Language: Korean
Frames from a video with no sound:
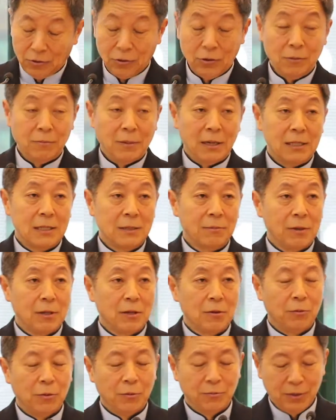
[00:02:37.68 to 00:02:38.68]
오늘
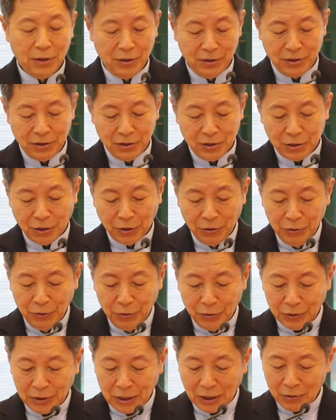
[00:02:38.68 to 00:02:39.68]
말씀에도 보면
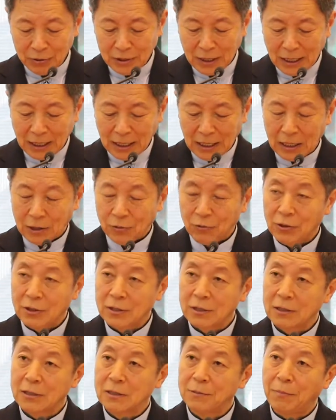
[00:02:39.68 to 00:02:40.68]
전도자로 살아가고
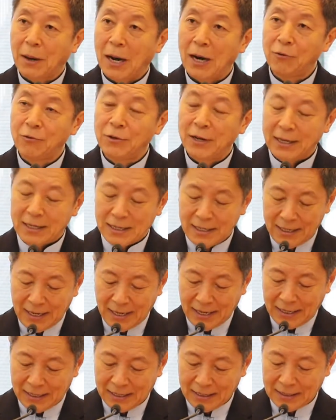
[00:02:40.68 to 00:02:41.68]
있는 그 바울의
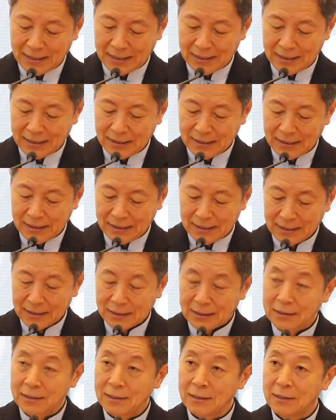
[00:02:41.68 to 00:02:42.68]
일행
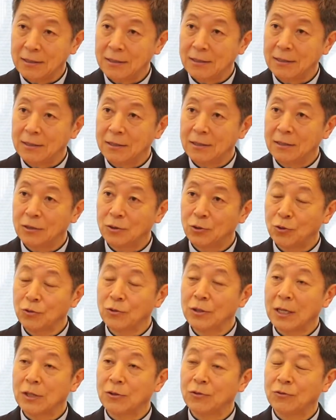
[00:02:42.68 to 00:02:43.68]
그들은 늘
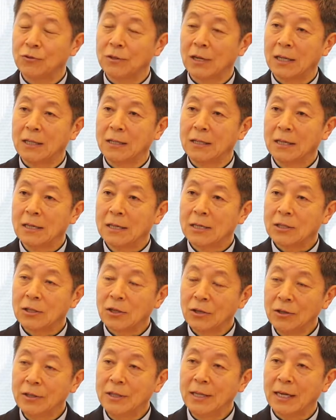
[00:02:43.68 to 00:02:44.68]
순간순간
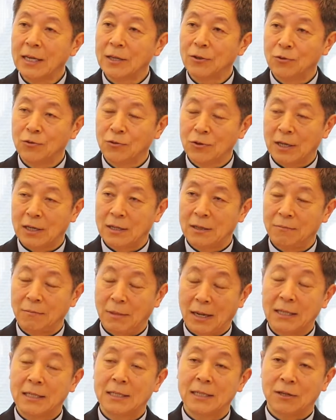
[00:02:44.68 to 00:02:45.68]
선택의 순간을
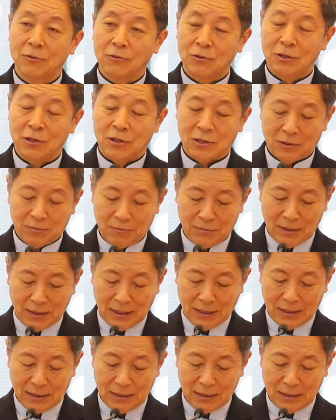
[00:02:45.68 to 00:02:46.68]
맞이하고
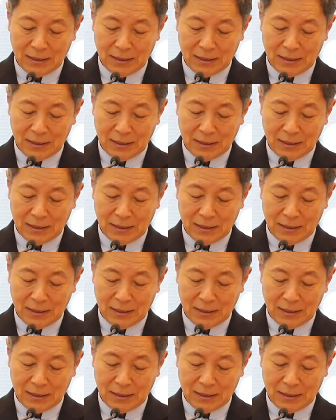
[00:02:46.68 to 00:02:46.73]
있었습니다.